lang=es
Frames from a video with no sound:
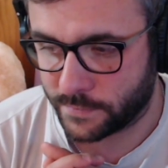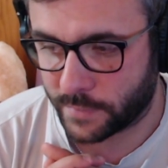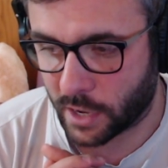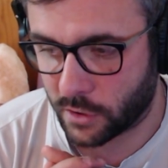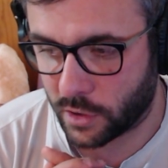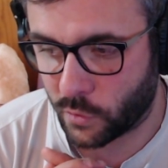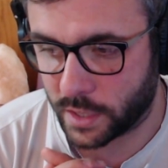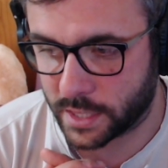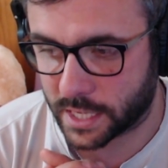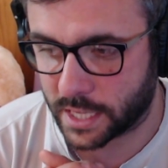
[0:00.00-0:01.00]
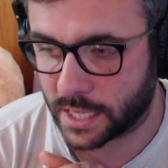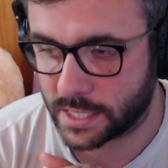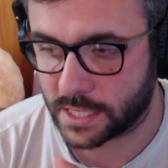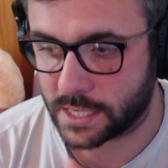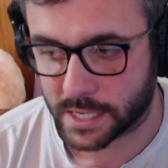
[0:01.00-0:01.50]
para los que juegan Darkest
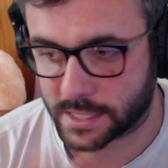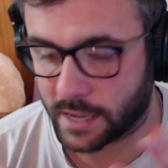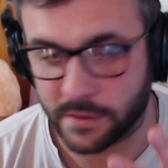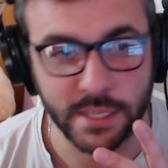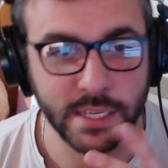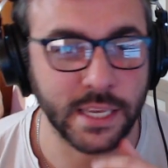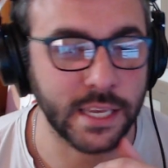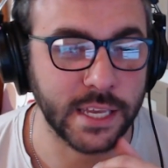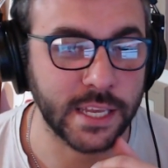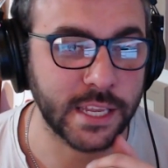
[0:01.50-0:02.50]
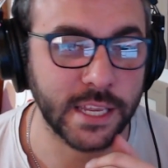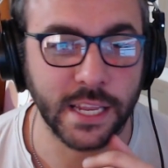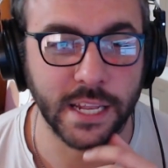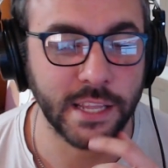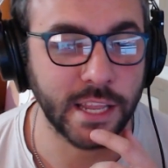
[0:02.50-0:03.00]
Dungeon ya saben que
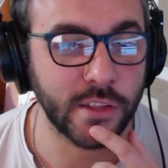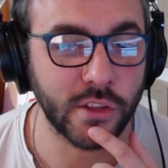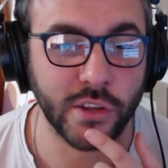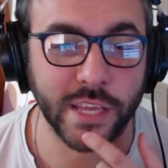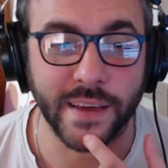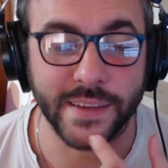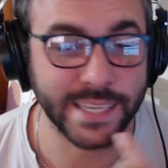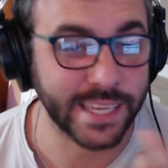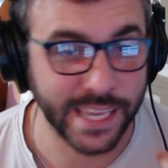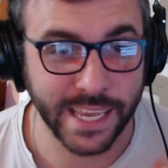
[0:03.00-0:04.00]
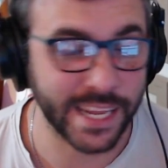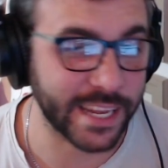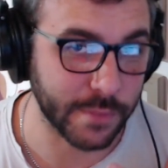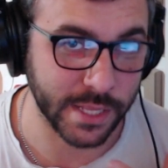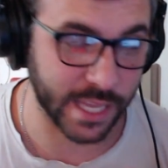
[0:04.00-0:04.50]
el, dolor de cabeza que
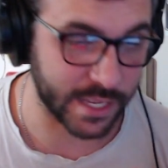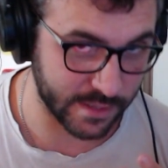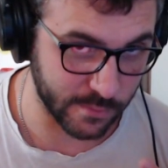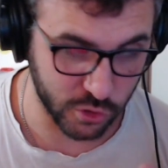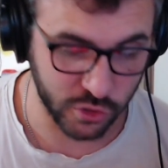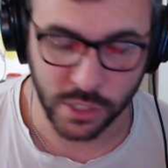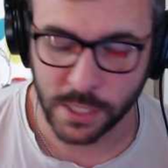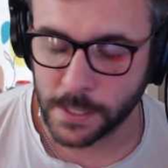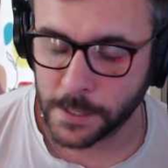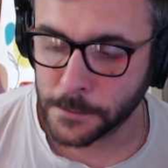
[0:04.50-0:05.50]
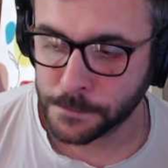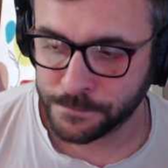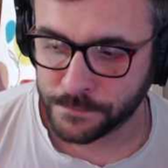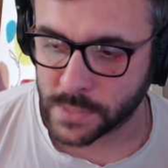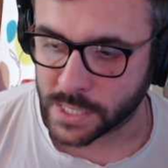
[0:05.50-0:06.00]
genera matar ese boss.
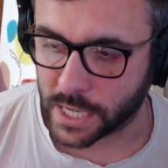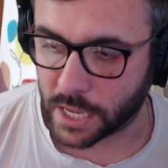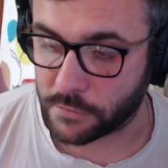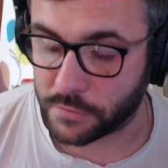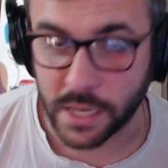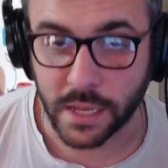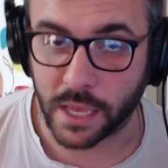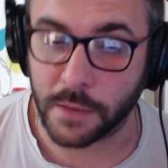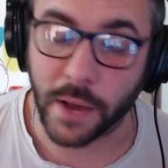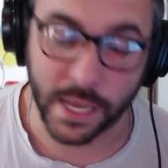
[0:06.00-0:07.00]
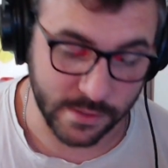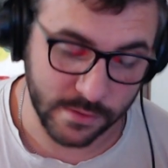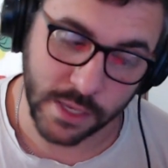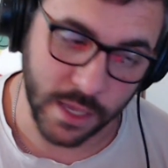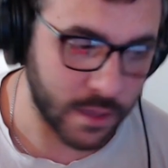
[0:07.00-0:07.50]
En fin, es más,
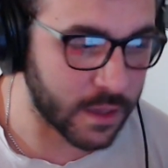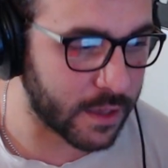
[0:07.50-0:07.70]
eh,